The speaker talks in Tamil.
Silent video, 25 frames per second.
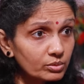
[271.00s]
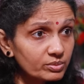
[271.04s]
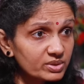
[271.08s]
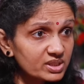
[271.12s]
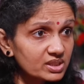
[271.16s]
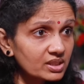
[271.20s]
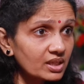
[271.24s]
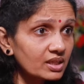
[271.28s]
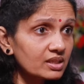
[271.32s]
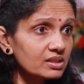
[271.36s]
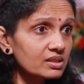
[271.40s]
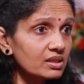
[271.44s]

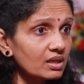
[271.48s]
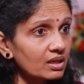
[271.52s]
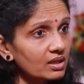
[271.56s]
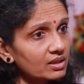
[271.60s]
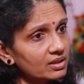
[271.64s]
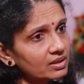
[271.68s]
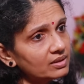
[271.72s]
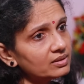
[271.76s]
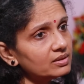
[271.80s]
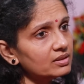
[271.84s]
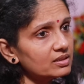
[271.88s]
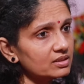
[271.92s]
மூணு
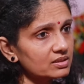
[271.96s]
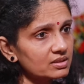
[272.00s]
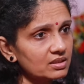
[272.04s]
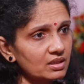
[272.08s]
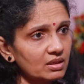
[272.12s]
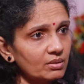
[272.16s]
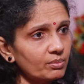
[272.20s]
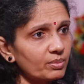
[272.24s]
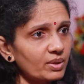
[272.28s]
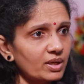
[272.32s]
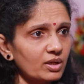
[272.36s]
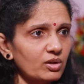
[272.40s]
மிஸ்கேரேஜ் ஆனால் தான் இந்த
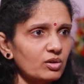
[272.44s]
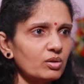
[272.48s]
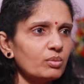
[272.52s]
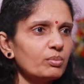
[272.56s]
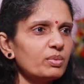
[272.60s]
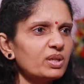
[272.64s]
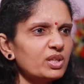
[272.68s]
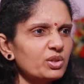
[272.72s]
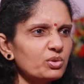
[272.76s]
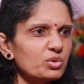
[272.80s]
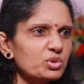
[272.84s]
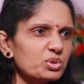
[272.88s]
டெஸ்ட்லாம்
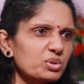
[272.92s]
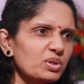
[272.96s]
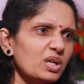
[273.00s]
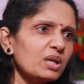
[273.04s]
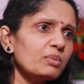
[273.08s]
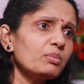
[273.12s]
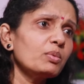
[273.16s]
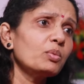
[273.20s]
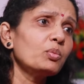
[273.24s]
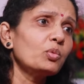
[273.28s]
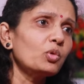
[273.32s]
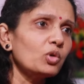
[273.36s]
பண்ணணும் பட்
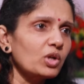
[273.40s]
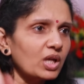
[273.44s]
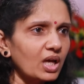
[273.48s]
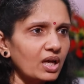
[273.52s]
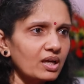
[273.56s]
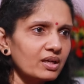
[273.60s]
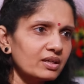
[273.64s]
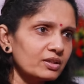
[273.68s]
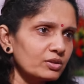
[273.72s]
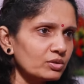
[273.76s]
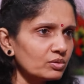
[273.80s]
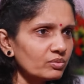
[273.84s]
யூஸ்வலாக நம்ம
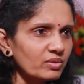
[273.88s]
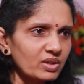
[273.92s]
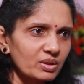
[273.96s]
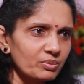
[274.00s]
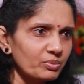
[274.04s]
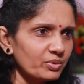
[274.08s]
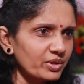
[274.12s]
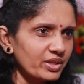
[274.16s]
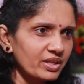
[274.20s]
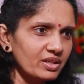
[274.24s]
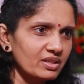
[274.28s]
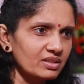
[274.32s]
மூணு
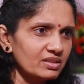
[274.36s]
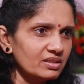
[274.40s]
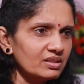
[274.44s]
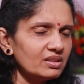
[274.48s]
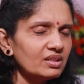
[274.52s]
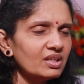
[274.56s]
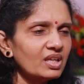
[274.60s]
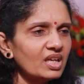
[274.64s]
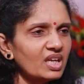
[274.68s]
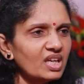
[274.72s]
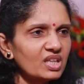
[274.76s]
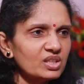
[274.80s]
ஆகட்டும்னு விட
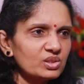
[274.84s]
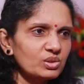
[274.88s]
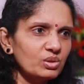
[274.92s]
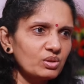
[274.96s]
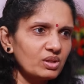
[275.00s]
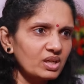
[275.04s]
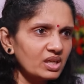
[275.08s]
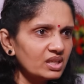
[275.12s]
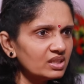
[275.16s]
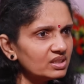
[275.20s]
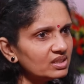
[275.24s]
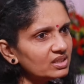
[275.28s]
முடியாது
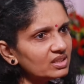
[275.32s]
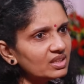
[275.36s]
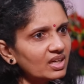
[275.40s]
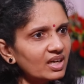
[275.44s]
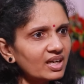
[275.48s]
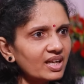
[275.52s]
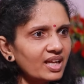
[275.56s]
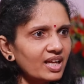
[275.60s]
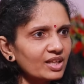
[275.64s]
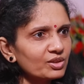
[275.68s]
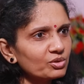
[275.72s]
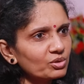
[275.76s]
ஸோ
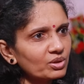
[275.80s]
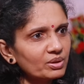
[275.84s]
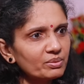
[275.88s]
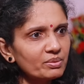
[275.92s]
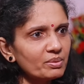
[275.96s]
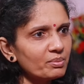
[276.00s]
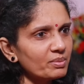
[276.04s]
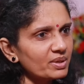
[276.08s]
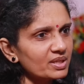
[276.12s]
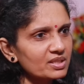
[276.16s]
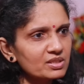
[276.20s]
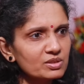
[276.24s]
ரெண்டு நாளே
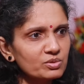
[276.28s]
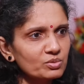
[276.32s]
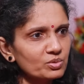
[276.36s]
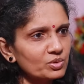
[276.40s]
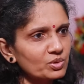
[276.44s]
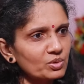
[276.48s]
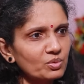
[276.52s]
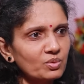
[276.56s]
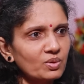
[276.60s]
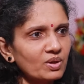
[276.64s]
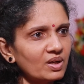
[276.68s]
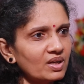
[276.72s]
அதுக்குள்ளேயே
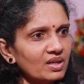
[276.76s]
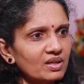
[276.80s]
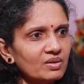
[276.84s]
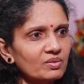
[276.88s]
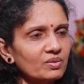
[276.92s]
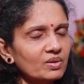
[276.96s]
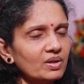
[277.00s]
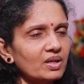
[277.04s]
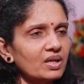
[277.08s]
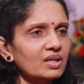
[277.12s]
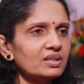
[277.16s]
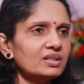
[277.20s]
மனசு
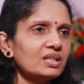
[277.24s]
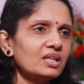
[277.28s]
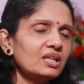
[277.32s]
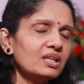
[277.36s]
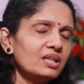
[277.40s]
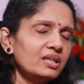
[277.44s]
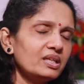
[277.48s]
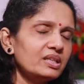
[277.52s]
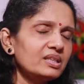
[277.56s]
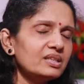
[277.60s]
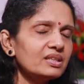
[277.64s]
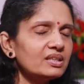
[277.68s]
விட்டுருவாங்க அவங்க
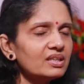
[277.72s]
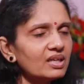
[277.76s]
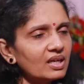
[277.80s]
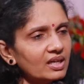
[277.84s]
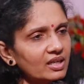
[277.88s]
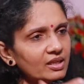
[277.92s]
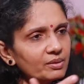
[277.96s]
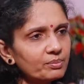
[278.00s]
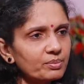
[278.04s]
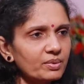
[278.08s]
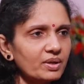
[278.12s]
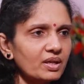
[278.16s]
அதனால்
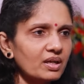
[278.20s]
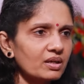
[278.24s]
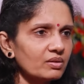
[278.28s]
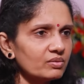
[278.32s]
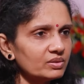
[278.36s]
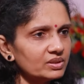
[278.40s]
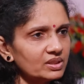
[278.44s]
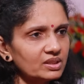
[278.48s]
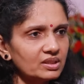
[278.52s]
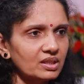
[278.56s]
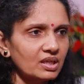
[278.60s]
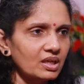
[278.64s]
ரெண்டு நாளே
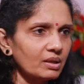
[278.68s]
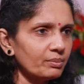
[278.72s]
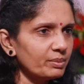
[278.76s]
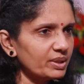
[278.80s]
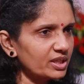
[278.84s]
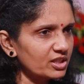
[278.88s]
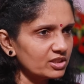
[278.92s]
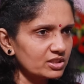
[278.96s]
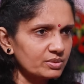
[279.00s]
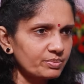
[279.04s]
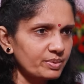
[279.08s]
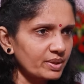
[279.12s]
இப்போ நாங்கள் வந்து
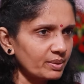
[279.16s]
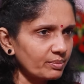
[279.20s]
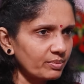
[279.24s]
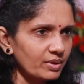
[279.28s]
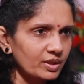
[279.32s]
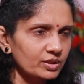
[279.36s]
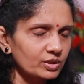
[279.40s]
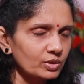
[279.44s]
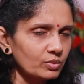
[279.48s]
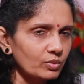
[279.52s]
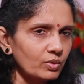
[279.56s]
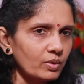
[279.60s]
இதெல்லாமே
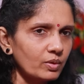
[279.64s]
டெஸ்ட் பண்ணி